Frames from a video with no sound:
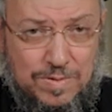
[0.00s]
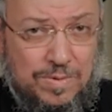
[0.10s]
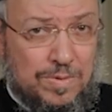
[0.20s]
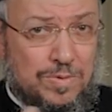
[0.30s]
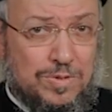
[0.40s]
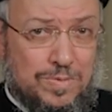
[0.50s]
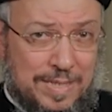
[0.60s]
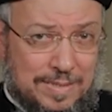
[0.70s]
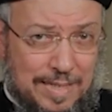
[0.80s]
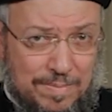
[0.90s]
عايز اقول لكم
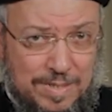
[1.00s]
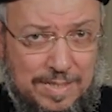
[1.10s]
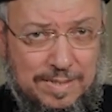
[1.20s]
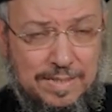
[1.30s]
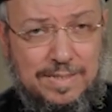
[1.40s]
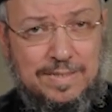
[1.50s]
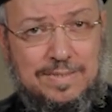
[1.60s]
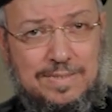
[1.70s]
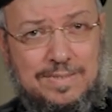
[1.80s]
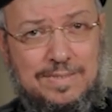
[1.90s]
شويه تعبيرات
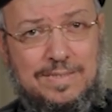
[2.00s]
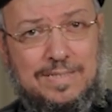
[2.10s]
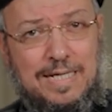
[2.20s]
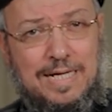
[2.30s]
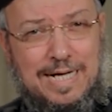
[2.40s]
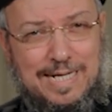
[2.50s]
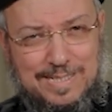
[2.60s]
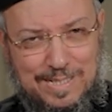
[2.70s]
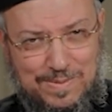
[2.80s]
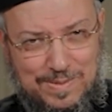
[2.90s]
للقديسين
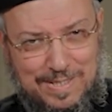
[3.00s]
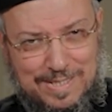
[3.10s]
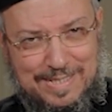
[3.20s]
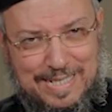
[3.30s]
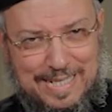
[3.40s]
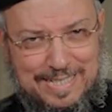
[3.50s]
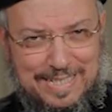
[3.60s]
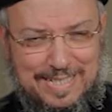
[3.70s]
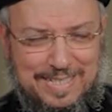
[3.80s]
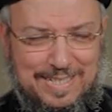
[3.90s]
حتى لو النهارده
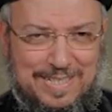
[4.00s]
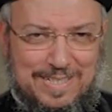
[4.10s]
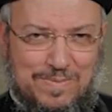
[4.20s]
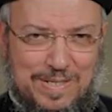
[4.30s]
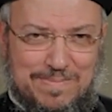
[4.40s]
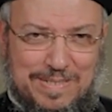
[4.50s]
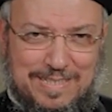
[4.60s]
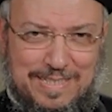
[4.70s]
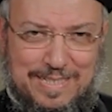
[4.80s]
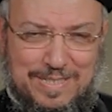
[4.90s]
يعني الايه الوجبه
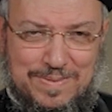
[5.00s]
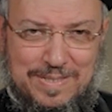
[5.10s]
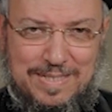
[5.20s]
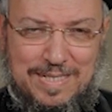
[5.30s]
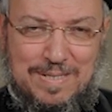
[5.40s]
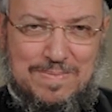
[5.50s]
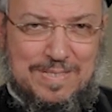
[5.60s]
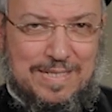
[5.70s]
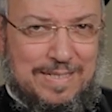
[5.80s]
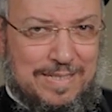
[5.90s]
تقيله شويه
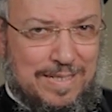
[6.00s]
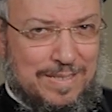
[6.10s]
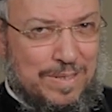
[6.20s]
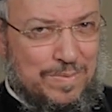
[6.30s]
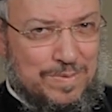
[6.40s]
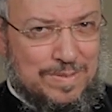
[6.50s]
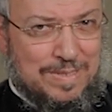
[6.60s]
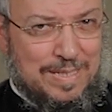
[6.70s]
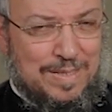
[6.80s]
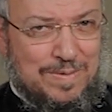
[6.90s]
بس خلينا
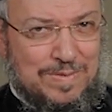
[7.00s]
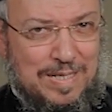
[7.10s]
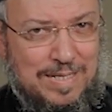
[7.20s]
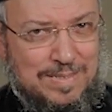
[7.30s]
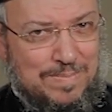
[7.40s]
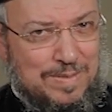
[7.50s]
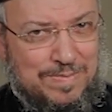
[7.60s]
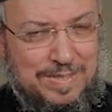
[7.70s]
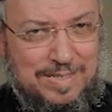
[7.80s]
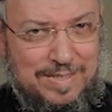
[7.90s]
نغوص في عظمه
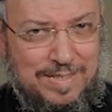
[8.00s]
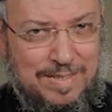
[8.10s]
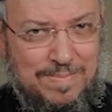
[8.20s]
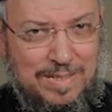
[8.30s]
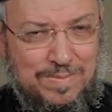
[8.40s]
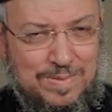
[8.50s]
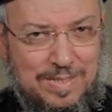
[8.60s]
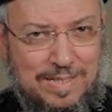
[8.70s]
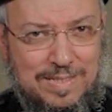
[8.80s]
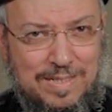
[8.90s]
فكر الاباء
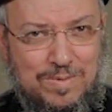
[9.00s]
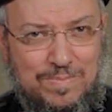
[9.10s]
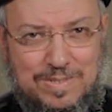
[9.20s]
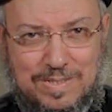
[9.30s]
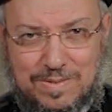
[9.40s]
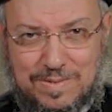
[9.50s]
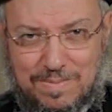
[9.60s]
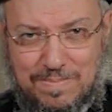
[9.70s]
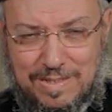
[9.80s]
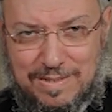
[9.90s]
وازاي كانوا
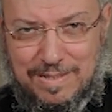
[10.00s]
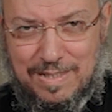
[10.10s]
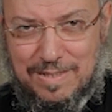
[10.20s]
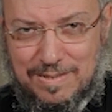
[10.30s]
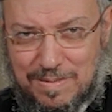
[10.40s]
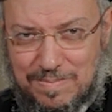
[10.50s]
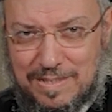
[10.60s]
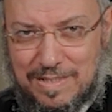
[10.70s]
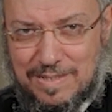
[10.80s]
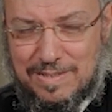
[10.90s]
مستوعبين
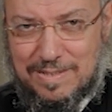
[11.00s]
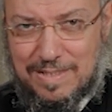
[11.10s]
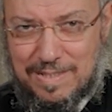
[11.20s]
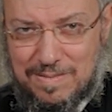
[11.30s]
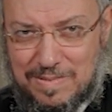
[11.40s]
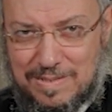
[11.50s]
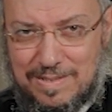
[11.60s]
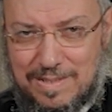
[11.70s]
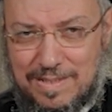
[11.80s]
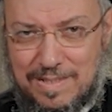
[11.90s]
طبيعه
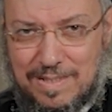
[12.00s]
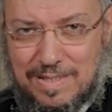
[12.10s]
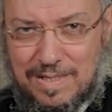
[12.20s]
المسيح